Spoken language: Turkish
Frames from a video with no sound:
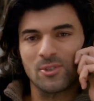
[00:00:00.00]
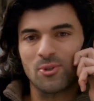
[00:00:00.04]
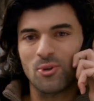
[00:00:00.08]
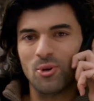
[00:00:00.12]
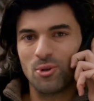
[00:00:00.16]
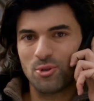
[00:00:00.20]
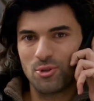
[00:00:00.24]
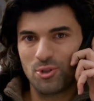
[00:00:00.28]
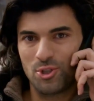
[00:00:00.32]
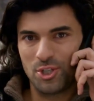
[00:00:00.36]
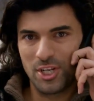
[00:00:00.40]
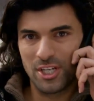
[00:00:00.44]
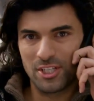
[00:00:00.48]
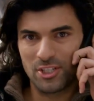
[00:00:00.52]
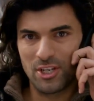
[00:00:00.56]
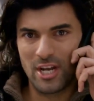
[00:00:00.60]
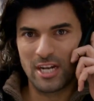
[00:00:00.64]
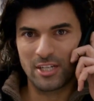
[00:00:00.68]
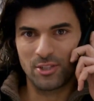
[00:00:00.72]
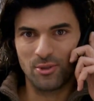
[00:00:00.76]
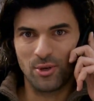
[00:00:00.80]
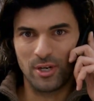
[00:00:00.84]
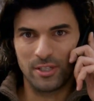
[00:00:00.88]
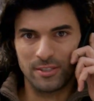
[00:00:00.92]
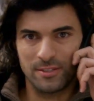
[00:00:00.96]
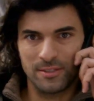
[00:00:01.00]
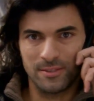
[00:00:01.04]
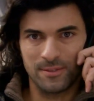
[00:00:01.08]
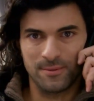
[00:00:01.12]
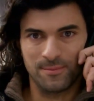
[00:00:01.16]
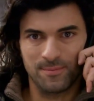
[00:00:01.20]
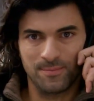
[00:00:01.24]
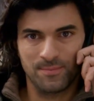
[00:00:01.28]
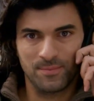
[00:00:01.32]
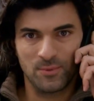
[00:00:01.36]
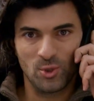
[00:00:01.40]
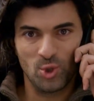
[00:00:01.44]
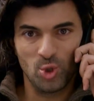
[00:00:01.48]
Konuşacağız Erdoğan.
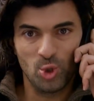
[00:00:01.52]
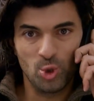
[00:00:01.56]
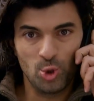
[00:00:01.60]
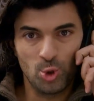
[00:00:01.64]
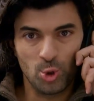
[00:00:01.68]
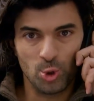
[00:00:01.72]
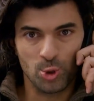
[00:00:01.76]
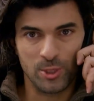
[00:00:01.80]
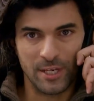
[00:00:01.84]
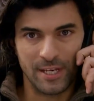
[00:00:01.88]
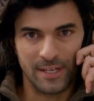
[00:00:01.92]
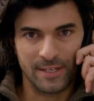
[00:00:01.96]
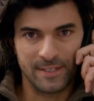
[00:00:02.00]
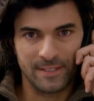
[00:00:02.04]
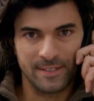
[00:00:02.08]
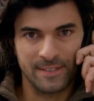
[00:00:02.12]
Yüz yüze.